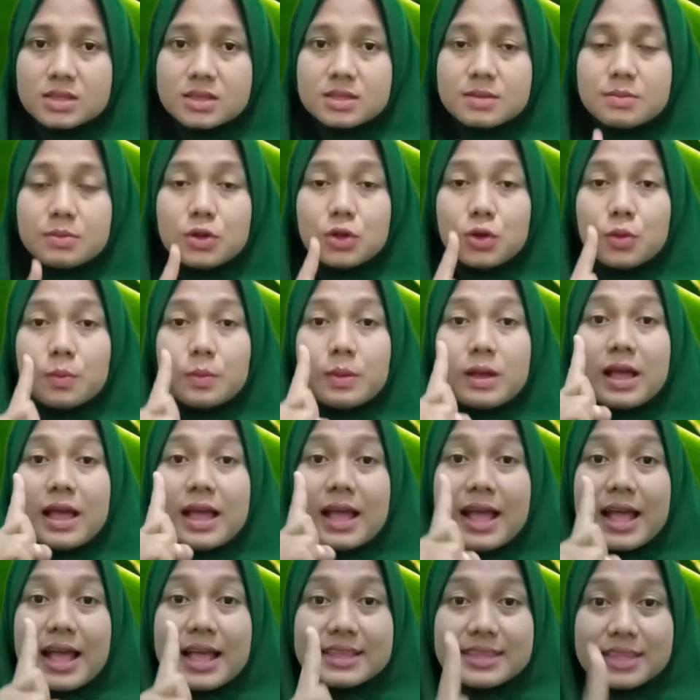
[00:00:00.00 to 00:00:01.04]
Sebelum
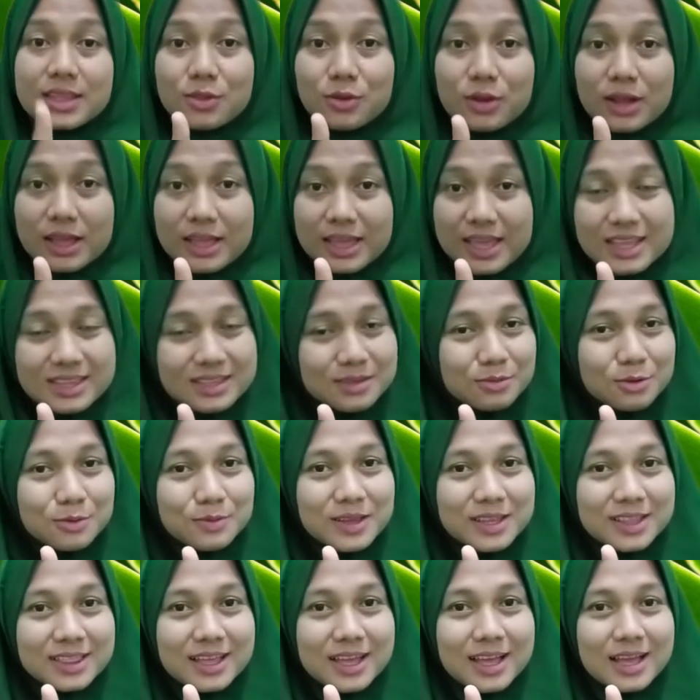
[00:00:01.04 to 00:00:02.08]
satu lagi sebelum
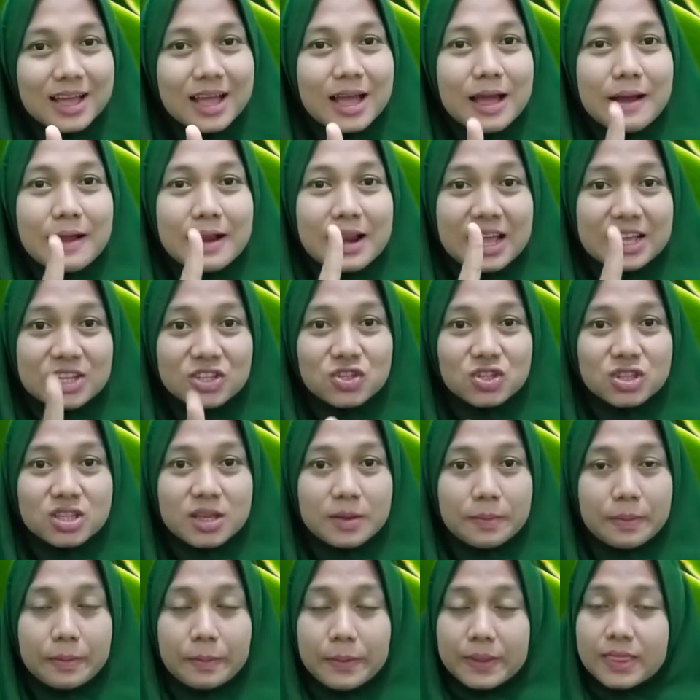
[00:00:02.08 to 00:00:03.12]
kita lanjut ke
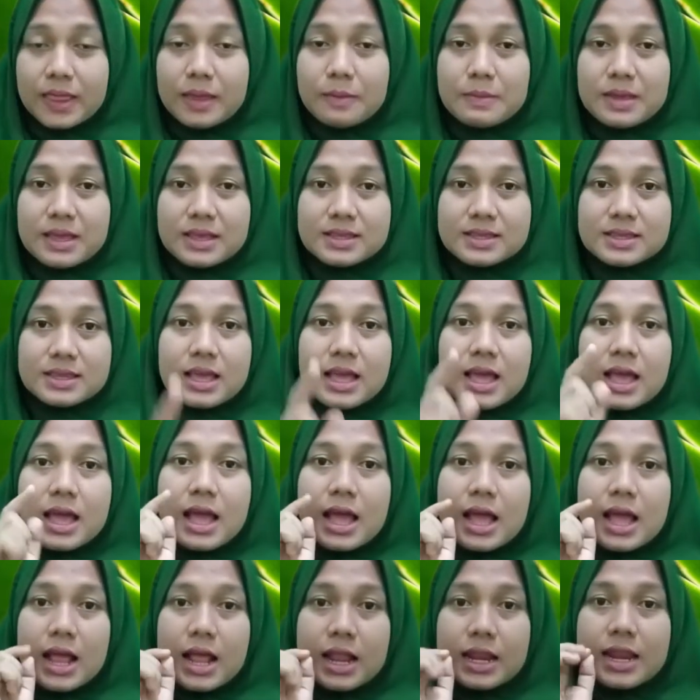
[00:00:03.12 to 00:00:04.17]
PP tenis,
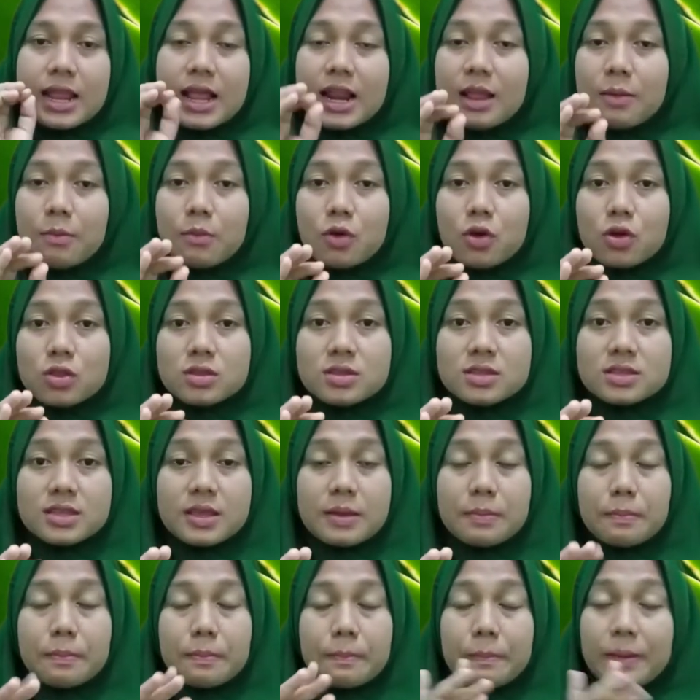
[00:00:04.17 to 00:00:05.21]
dalam konsep
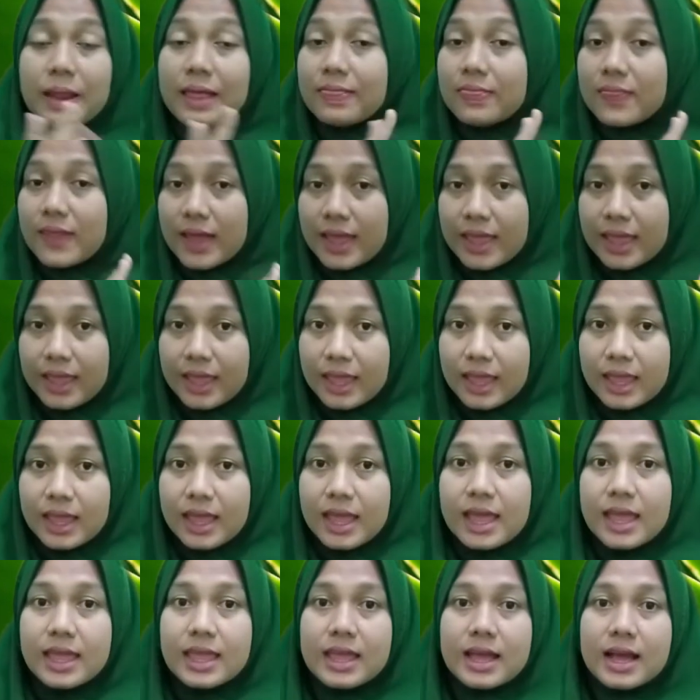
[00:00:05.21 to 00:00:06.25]
plantae
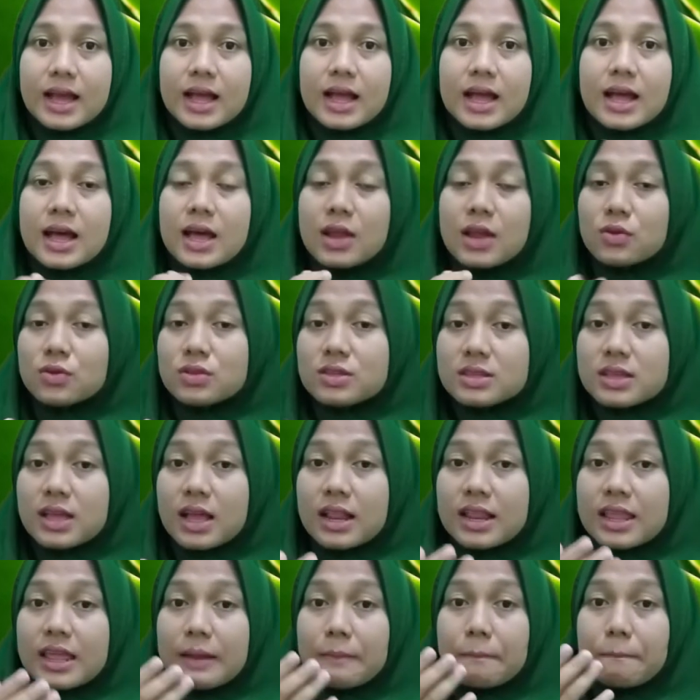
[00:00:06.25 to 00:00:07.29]
yang harus
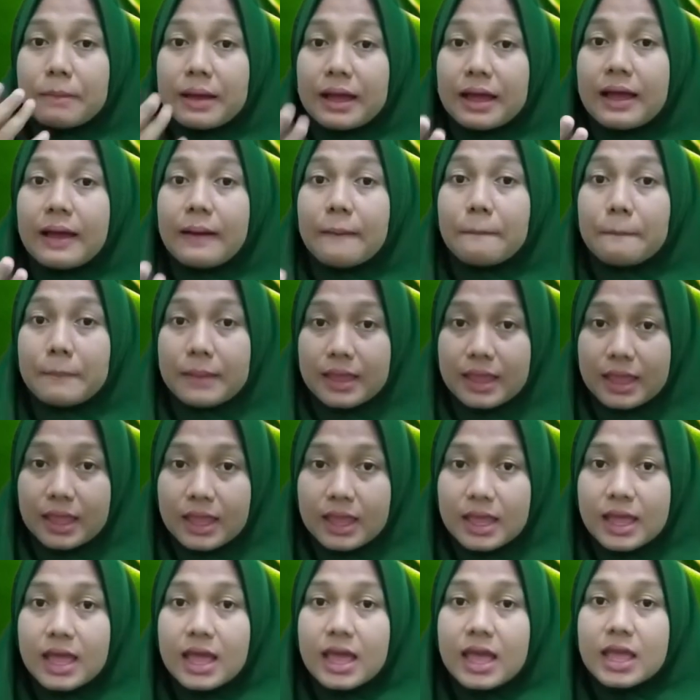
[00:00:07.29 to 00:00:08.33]
kalian pahami
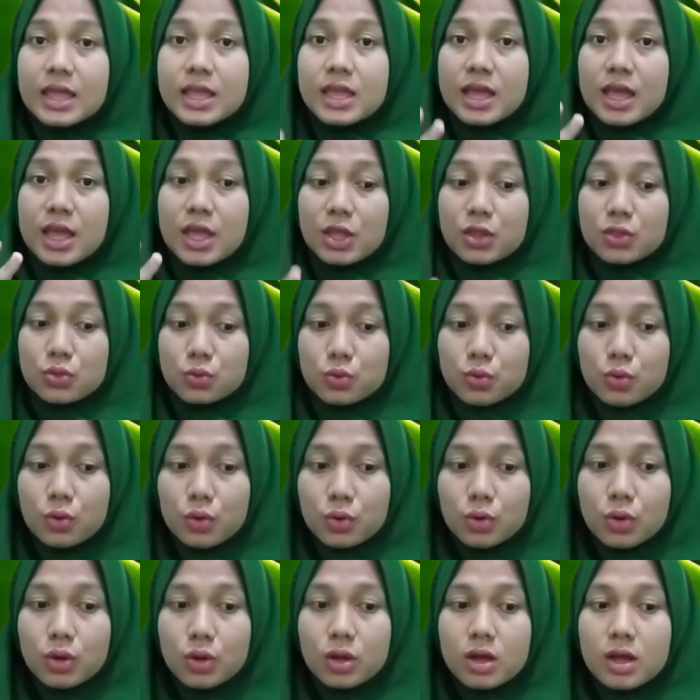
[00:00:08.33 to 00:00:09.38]
yaitu